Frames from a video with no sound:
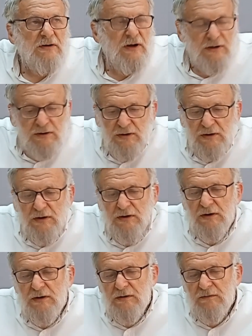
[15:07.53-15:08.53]
Да,
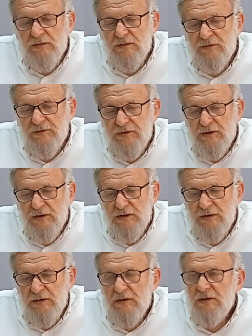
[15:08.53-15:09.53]
вот,
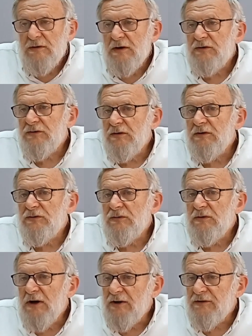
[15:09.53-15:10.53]
и на что это
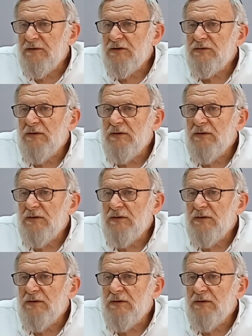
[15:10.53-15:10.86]
указывает,